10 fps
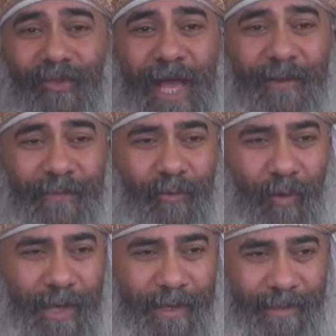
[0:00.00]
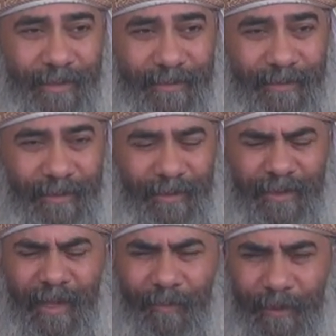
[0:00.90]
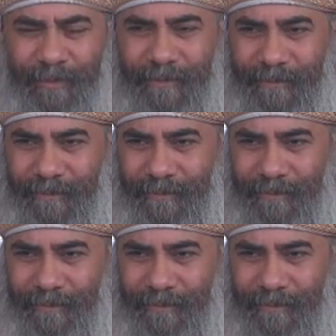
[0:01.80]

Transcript: مش عارف عنه حاجة اتلخبط